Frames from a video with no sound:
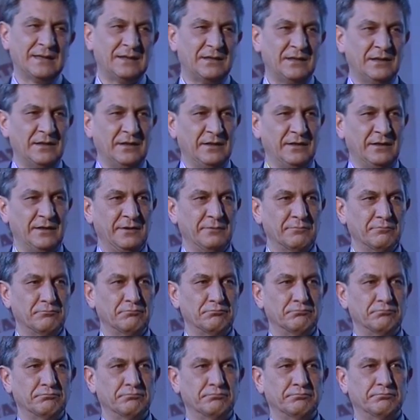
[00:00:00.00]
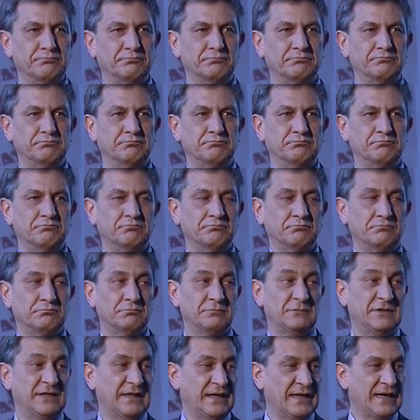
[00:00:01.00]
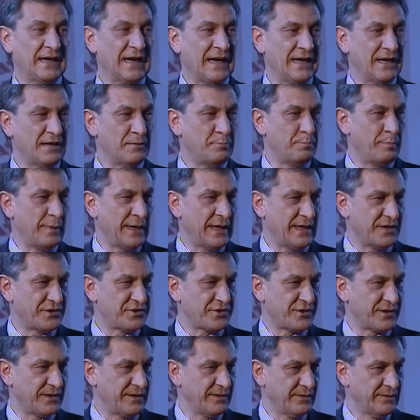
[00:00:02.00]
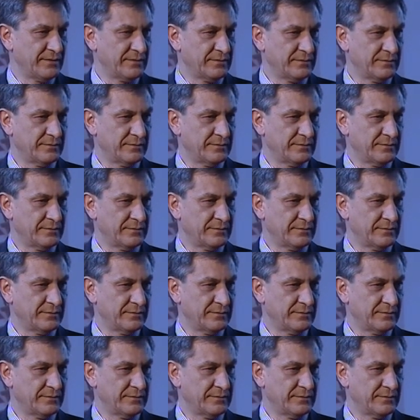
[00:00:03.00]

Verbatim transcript: ti, ti regala il pesce,